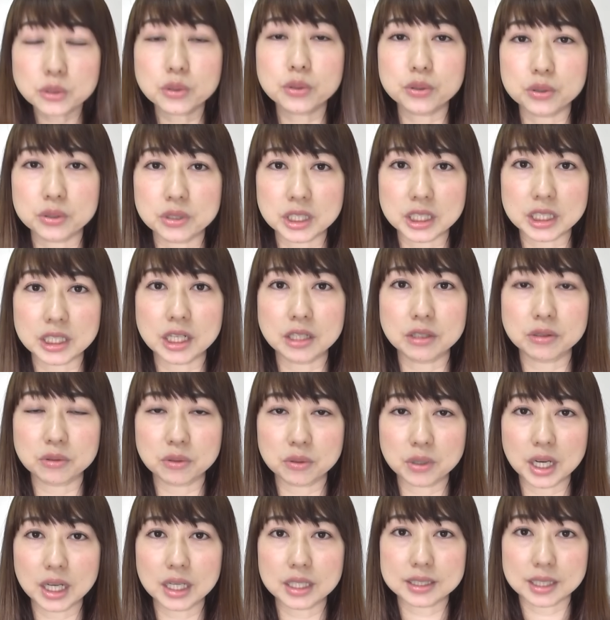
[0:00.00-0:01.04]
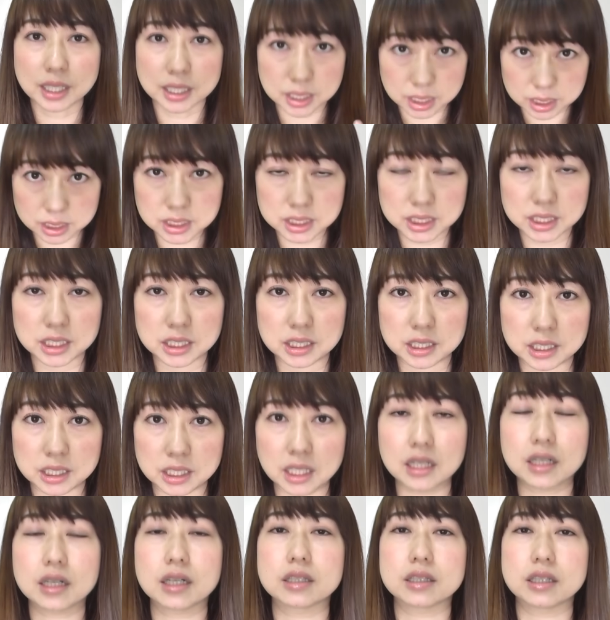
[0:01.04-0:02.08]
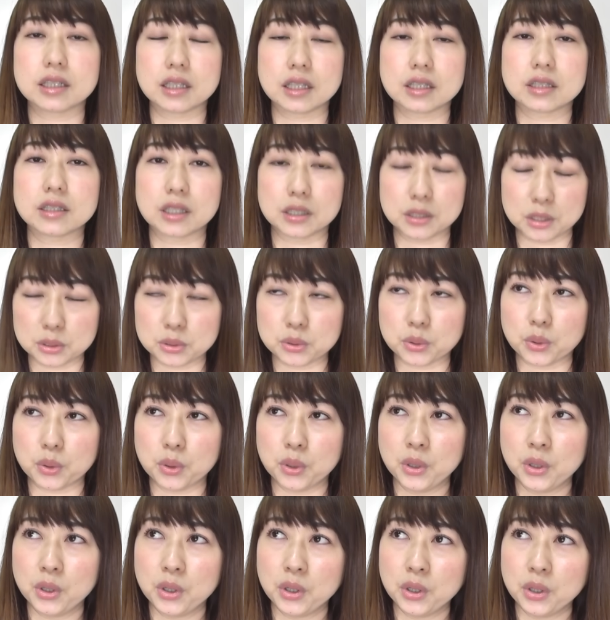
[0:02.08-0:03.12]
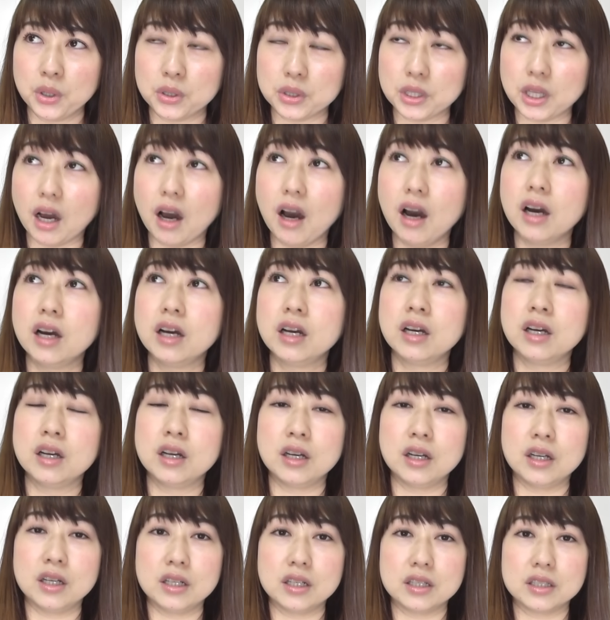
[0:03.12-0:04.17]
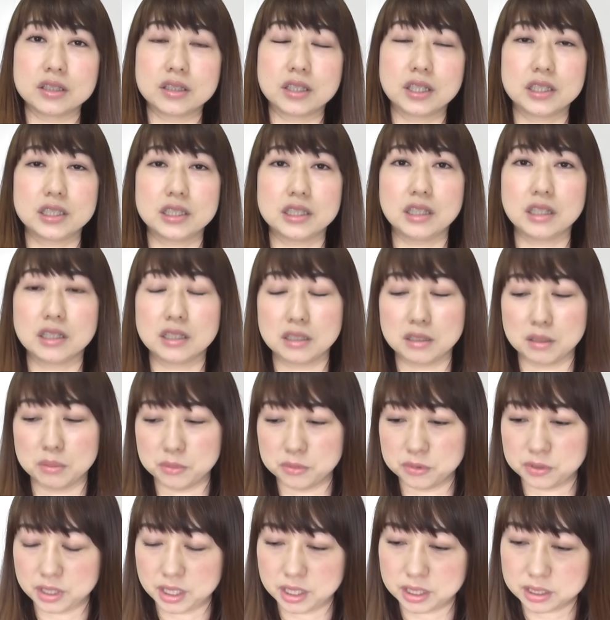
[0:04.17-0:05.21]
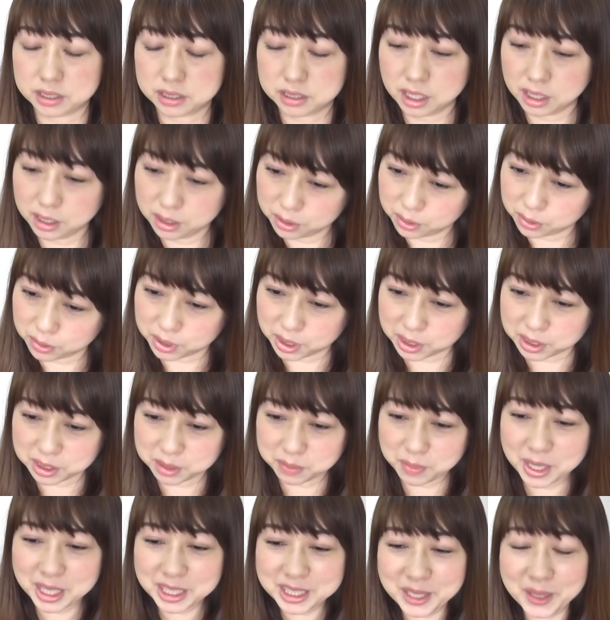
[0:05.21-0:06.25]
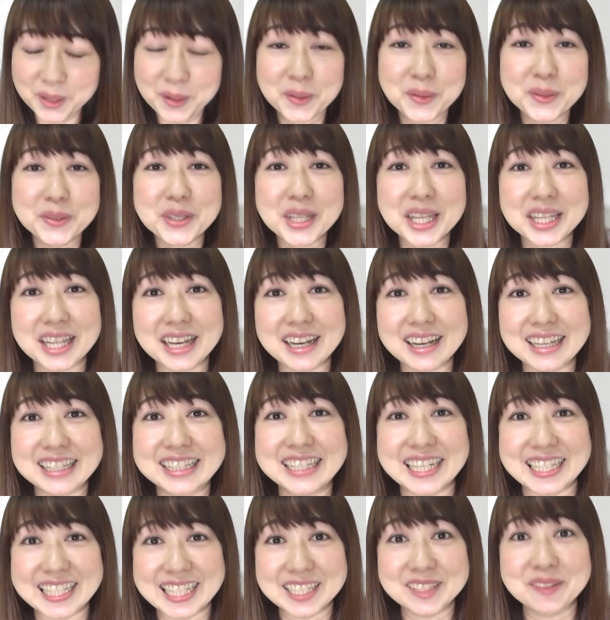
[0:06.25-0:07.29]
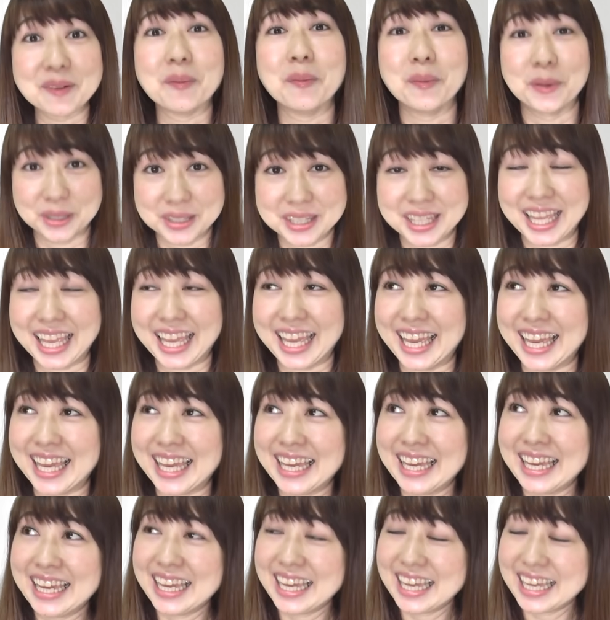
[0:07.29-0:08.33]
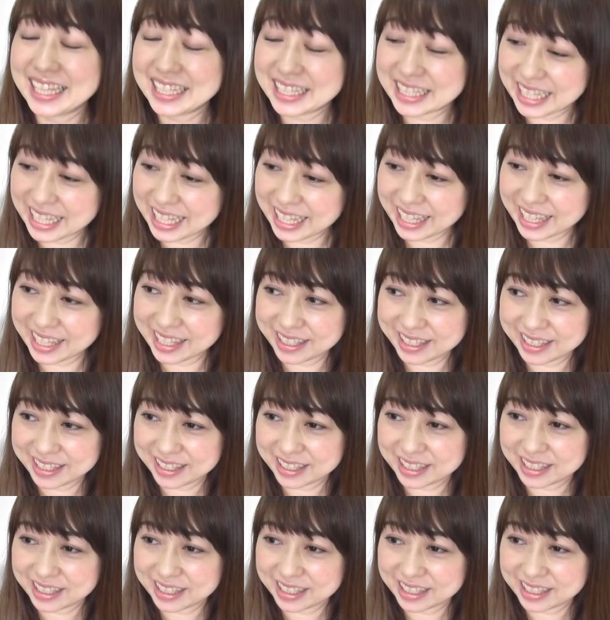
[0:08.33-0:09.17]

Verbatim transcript: 直に入れるのが正しい入れ方だったんですよ。で、私なんかもうねちゃんと説明書読んでなかったなと思って、で